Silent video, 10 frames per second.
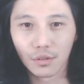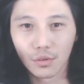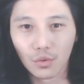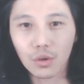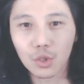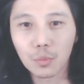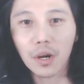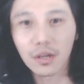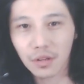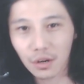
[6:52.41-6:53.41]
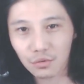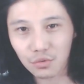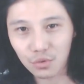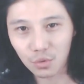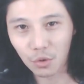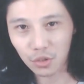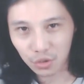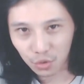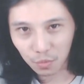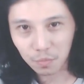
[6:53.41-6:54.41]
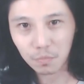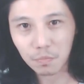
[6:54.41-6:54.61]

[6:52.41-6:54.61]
고등학교 입학한다라고또 머리를 좀